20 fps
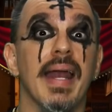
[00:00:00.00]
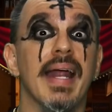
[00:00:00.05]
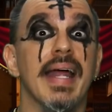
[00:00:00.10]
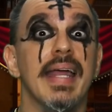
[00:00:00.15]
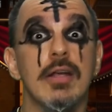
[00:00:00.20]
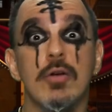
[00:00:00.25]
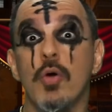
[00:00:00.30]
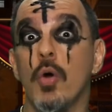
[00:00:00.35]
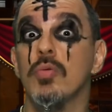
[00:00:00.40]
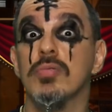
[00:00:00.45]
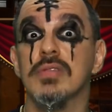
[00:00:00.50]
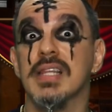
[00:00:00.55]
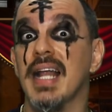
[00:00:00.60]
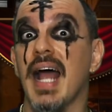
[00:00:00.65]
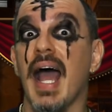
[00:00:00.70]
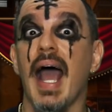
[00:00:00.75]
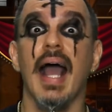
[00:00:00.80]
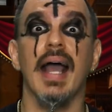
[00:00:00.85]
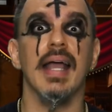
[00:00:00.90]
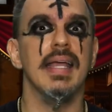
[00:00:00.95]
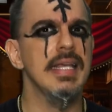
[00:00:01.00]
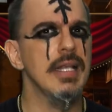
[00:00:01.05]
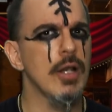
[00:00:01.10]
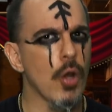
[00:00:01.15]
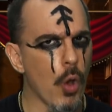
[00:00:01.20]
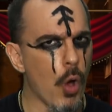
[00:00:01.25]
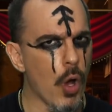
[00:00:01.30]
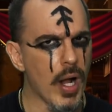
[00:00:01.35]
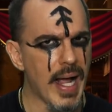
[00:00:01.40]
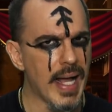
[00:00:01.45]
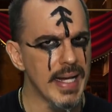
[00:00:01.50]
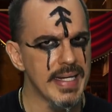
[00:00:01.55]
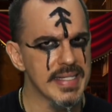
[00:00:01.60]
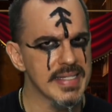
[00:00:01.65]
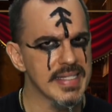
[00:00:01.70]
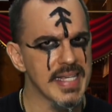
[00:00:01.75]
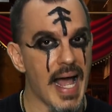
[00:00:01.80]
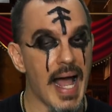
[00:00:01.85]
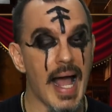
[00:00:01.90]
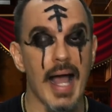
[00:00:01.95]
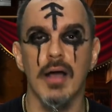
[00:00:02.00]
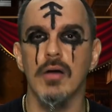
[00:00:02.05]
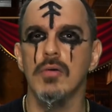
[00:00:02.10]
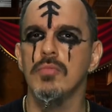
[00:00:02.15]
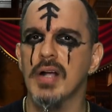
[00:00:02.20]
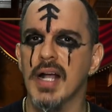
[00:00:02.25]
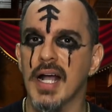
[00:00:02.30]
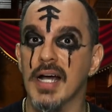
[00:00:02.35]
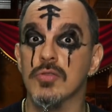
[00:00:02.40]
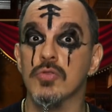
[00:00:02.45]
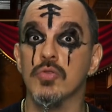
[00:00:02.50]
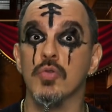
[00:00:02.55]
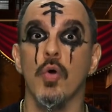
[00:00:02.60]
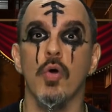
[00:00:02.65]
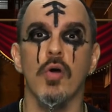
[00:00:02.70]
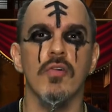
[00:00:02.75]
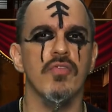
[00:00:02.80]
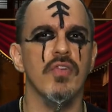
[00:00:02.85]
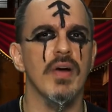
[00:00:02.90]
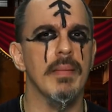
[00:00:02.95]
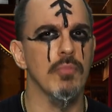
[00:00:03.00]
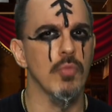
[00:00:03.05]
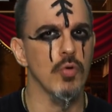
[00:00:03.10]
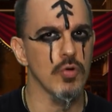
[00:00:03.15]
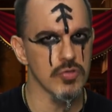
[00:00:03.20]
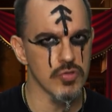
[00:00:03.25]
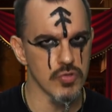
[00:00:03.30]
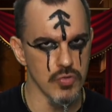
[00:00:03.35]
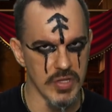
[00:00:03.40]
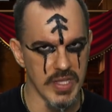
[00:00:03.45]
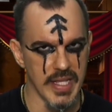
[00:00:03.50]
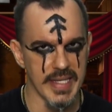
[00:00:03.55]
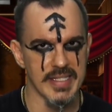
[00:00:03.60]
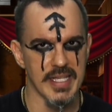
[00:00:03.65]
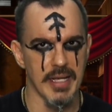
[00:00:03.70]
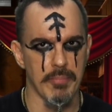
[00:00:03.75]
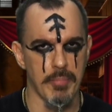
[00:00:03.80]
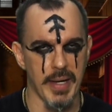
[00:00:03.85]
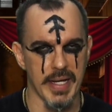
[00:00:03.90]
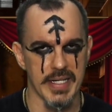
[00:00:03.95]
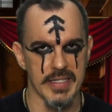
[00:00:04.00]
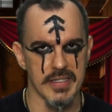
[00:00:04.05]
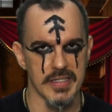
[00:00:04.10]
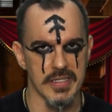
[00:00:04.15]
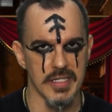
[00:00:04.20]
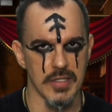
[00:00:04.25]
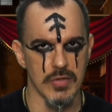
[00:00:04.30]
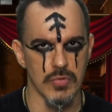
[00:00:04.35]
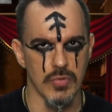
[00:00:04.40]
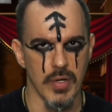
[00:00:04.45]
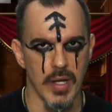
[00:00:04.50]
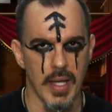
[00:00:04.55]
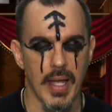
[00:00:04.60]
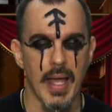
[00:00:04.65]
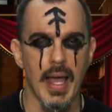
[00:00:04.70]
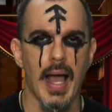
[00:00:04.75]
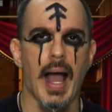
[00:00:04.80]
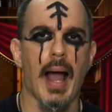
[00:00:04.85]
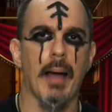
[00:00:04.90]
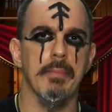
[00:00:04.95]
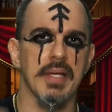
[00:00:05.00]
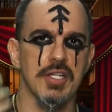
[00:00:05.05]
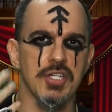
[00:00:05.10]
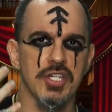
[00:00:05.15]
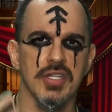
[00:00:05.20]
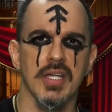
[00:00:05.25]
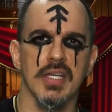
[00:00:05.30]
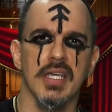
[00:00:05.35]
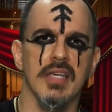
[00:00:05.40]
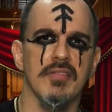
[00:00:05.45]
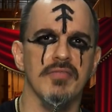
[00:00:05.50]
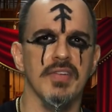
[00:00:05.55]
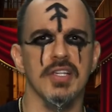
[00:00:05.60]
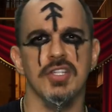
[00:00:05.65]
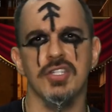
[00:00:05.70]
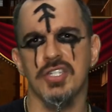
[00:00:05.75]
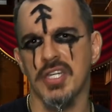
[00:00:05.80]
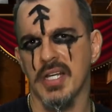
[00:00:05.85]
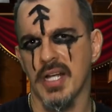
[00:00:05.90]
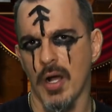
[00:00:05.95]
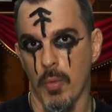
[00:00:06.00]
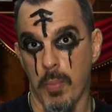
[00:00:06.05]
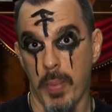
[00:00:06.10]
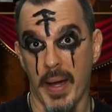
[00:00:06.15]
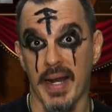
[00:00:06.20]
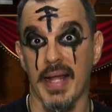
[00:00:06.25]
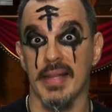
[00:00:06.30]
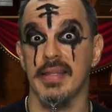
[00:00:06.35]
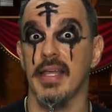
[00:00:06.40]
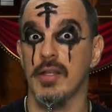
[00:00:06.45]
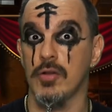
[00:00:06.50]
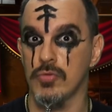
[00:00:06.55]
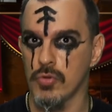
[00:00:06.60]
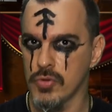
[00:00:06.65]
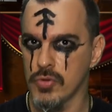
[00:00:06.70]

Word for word: para encontrar e localizar um cantor famoso desaparecido. À medida que investiga o paradeiro